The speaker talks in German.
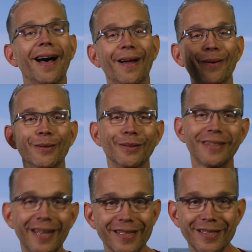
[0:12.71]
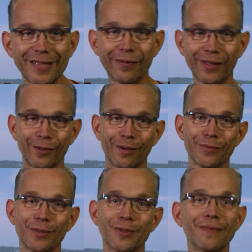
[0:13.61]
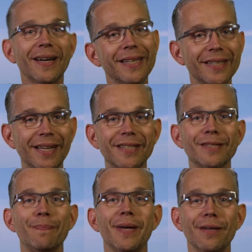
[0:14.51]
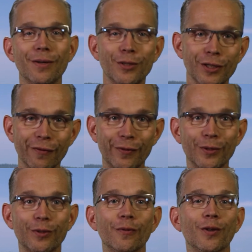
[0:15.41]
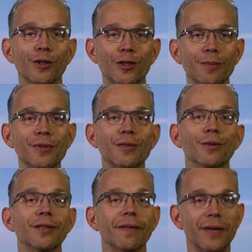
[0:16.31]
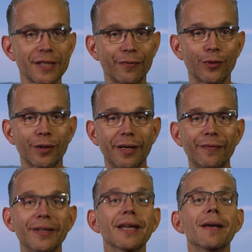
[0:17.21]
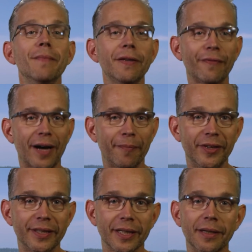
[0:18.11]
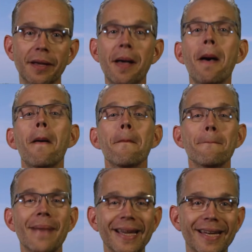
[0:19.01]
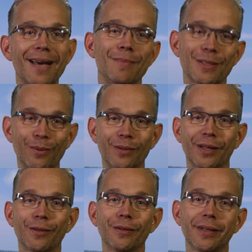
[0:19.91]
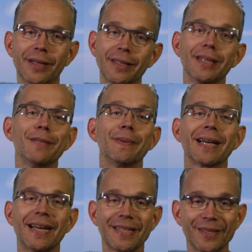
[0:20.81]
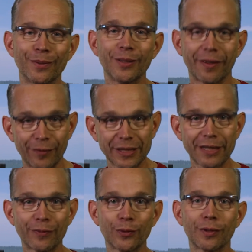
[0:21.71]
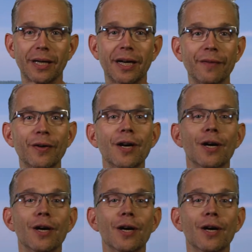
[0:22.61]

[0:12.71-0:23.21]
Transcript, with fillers: Hallo und herzlich willkommen zum zweiten Teil des Pan Ocean Photo Workshops zur Unterwasserfotografie mit Farbfiltern. Mein Name ist Roland Konrad, ich bin reisender Unterwasserfotograf